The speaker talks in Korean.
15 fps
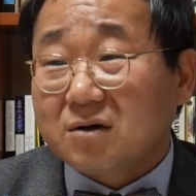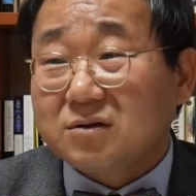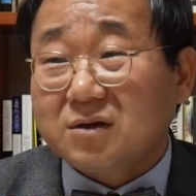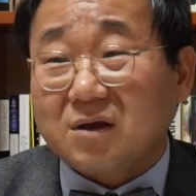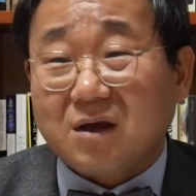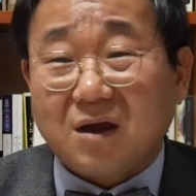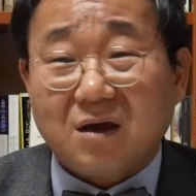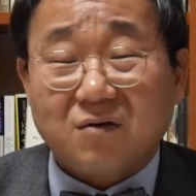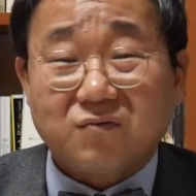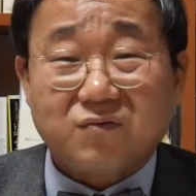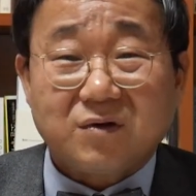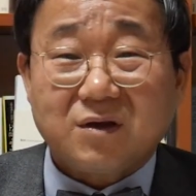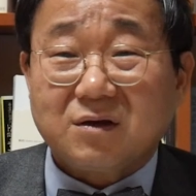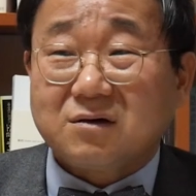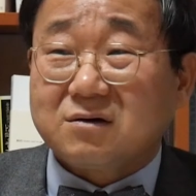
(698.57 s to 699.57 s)
근데
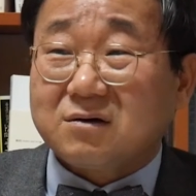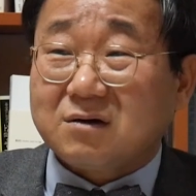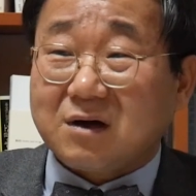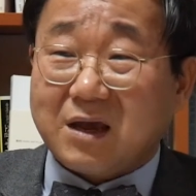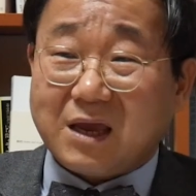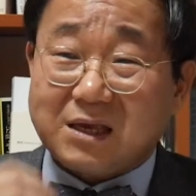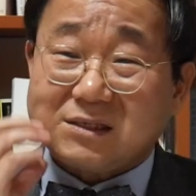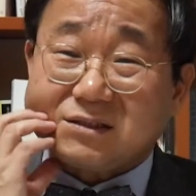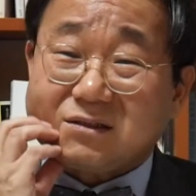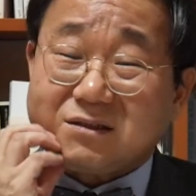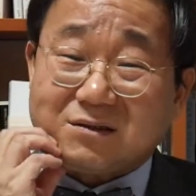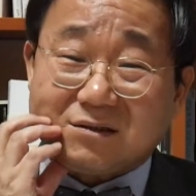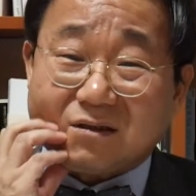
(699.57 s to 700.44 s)
우리 그 S